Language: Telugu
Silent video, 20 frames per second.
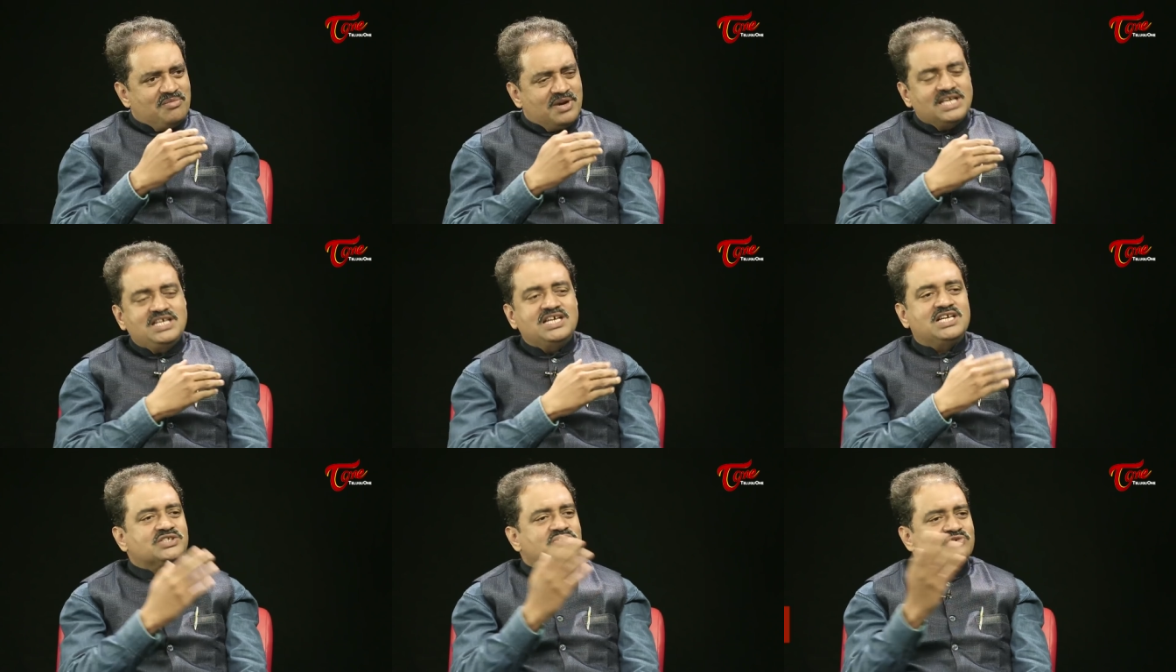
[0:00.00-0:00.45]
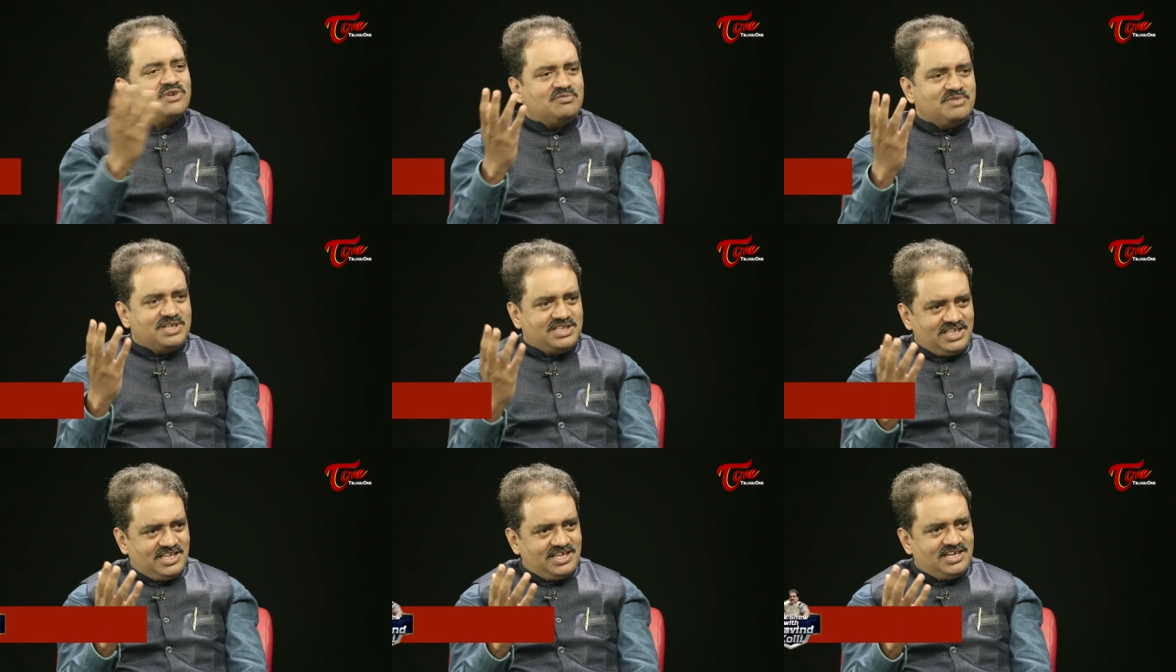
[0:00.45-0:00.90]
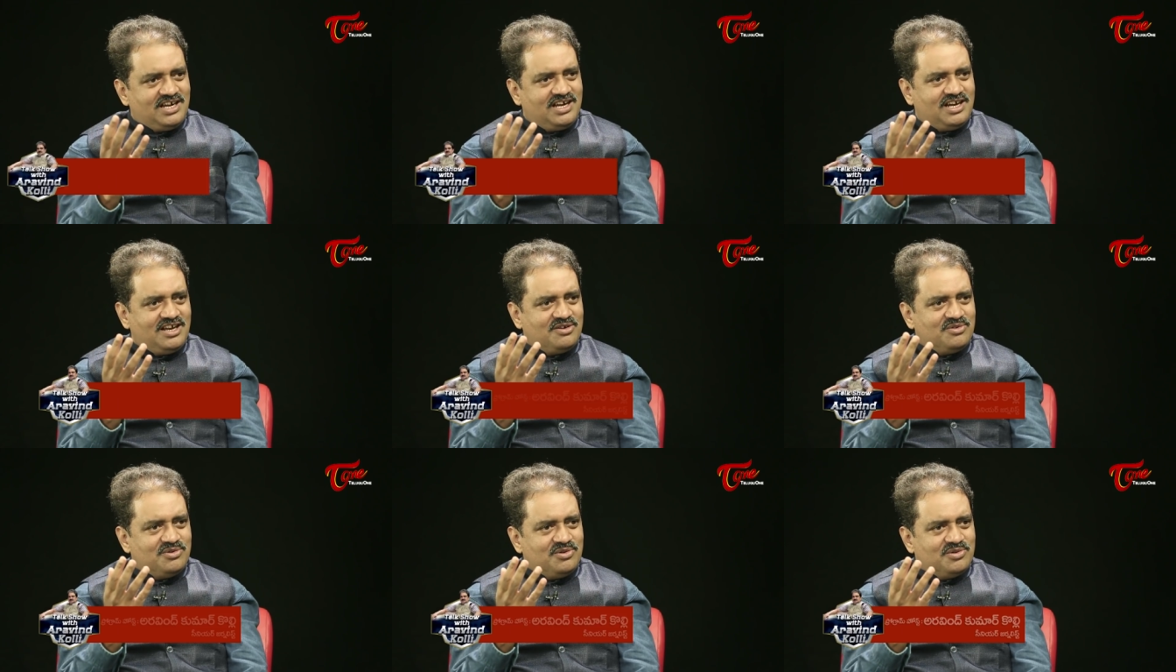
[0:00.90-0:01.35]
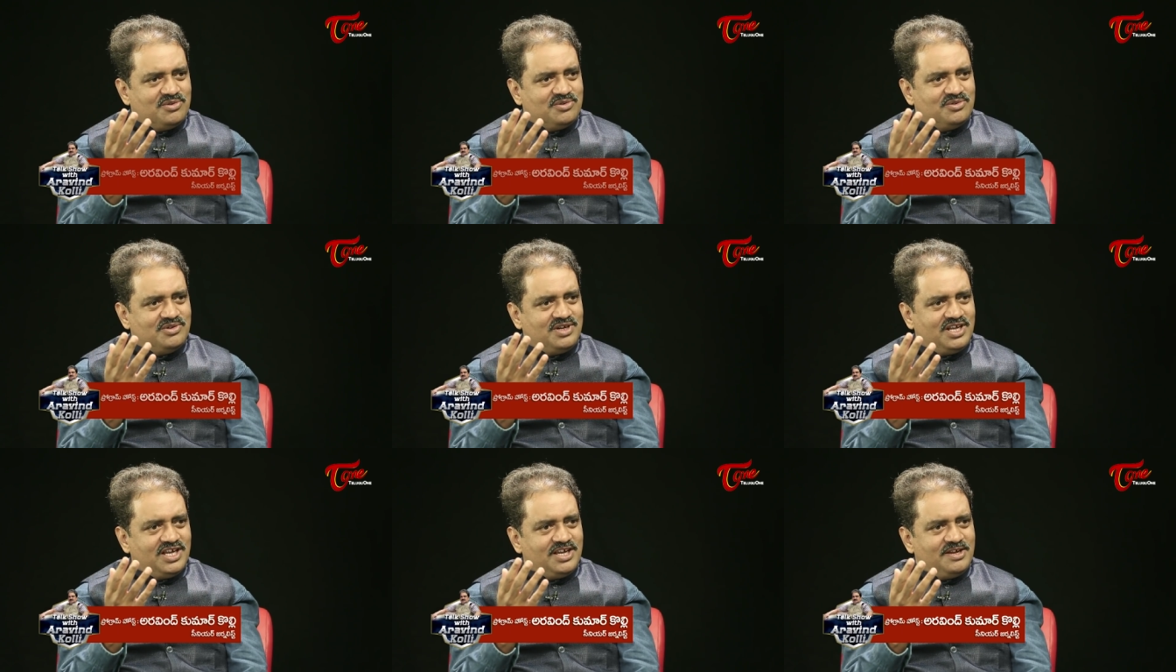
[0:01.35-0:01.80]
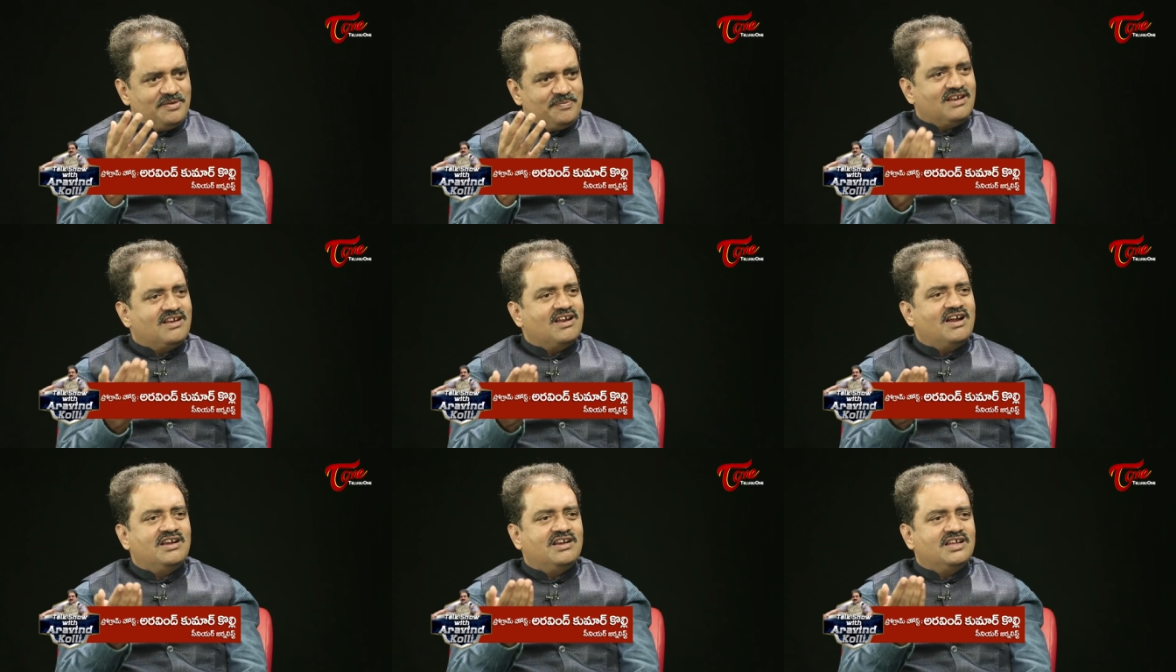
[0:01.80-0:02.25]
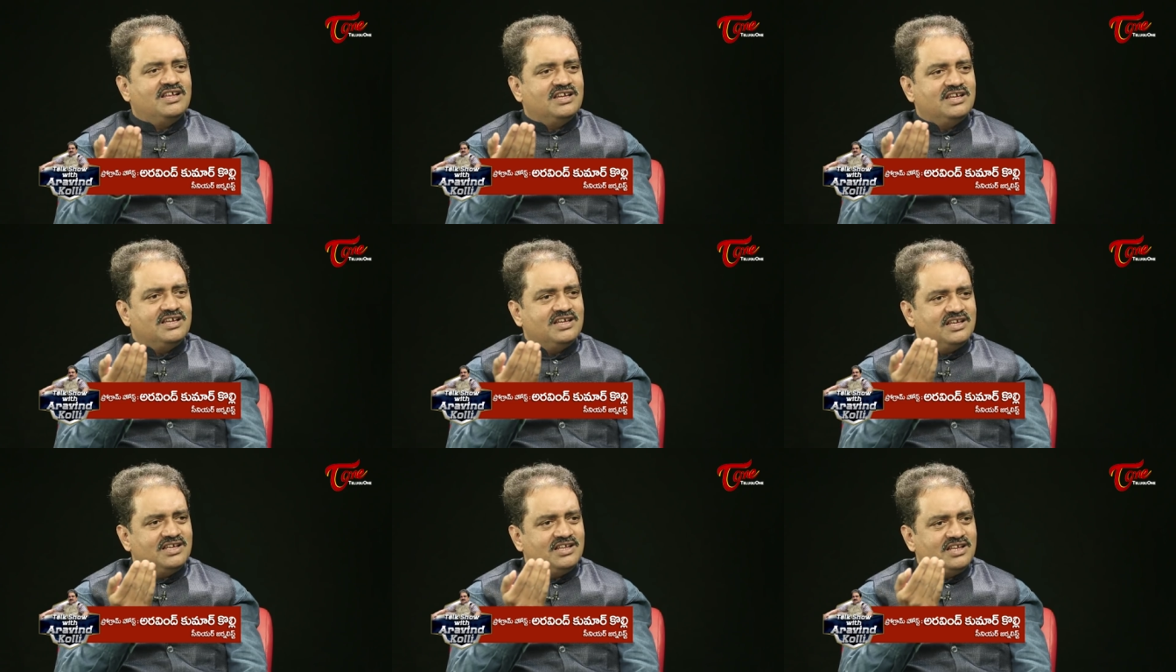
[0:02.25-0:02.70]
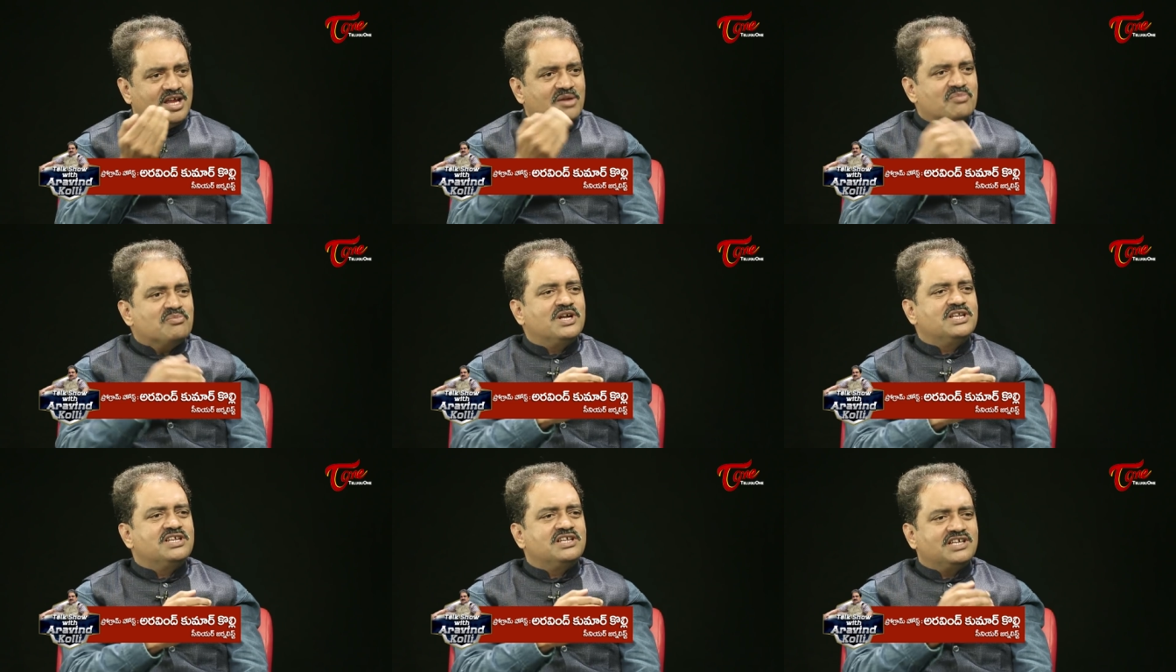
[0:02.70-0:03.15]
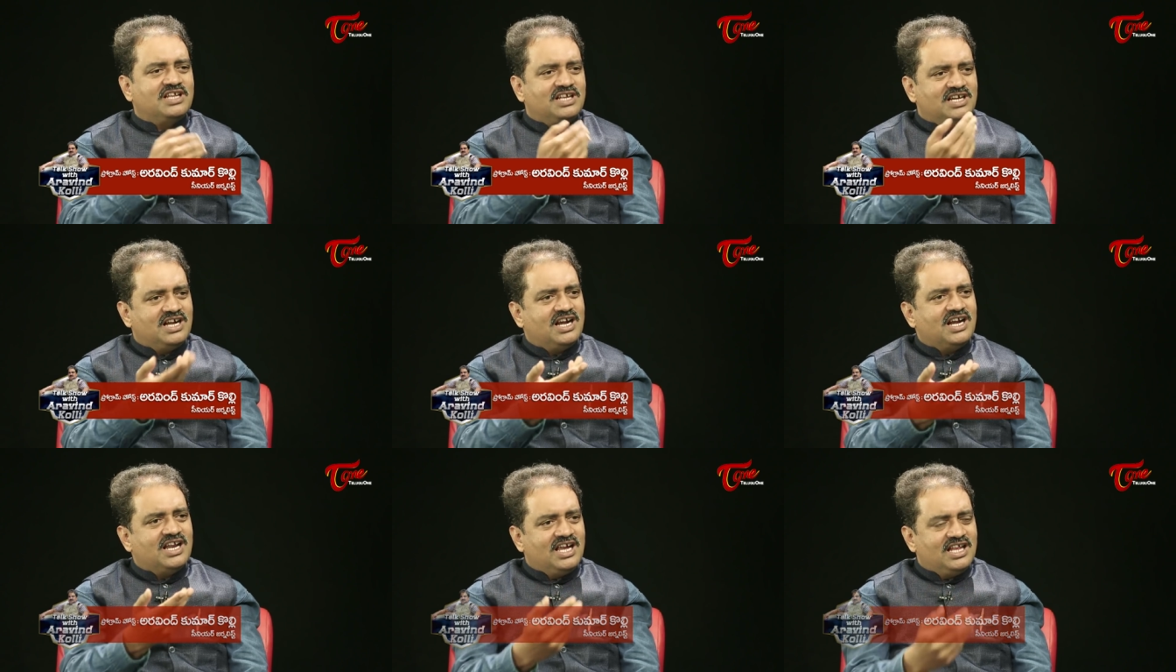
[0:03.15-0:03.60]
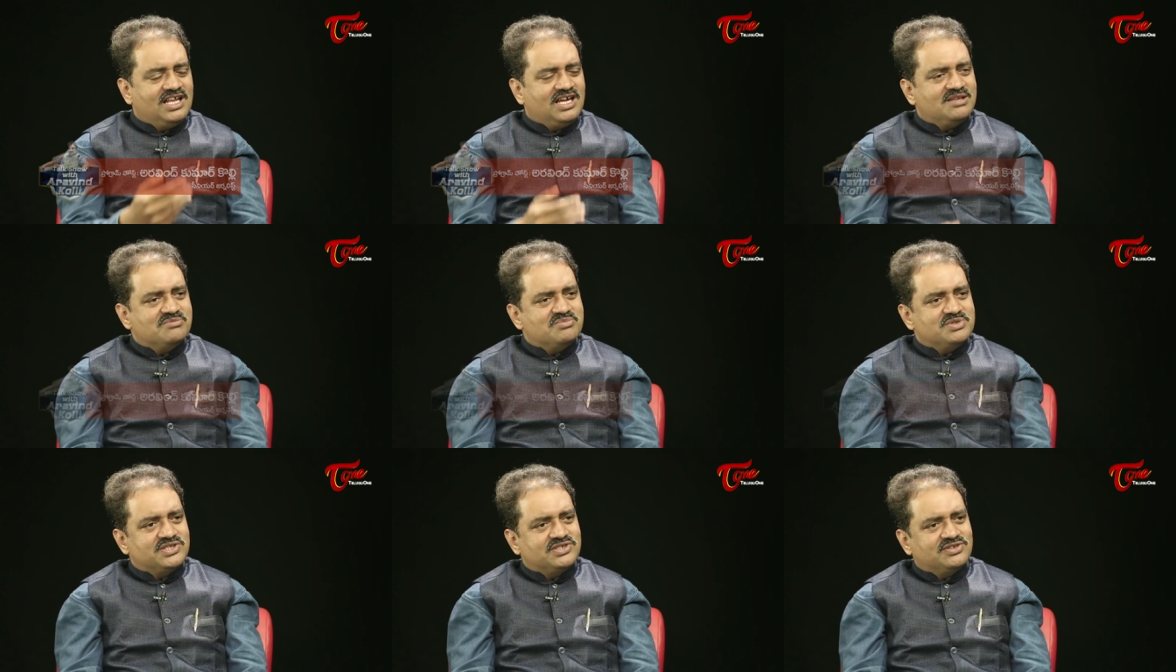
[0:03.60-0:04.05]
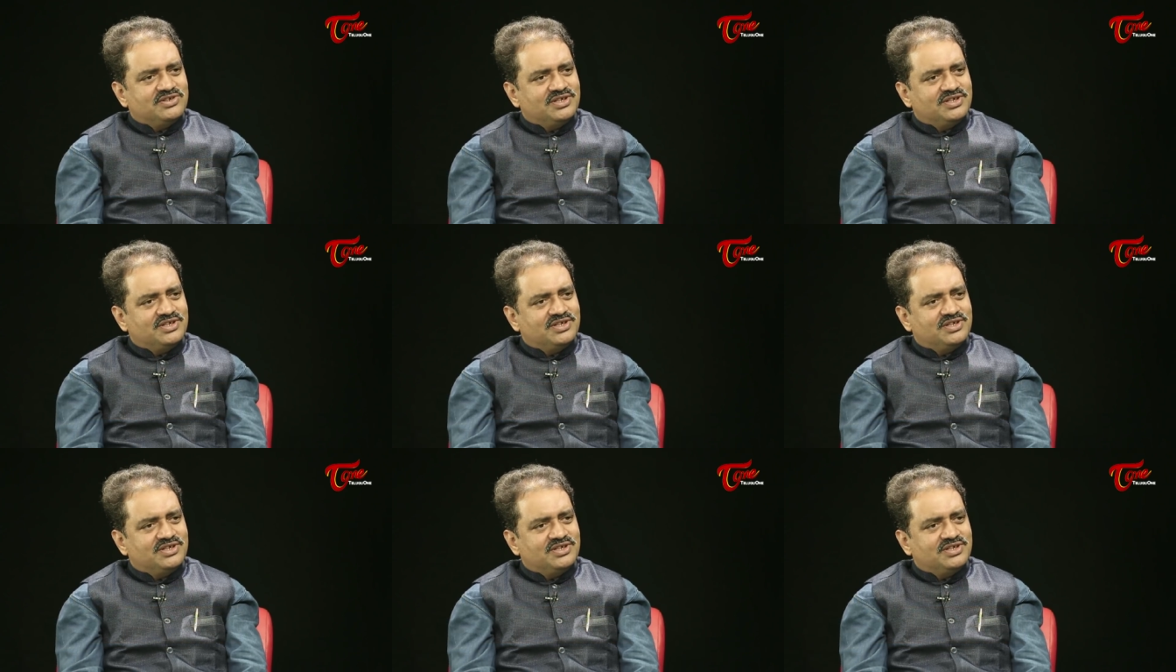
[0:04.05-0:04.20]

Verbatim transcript: ప్రజాస్వామ్య తెలంగాణ కోరుకుంటే దానికి నిర్బంధ తెలంగాణ ఎలా అనిపిస్తుంది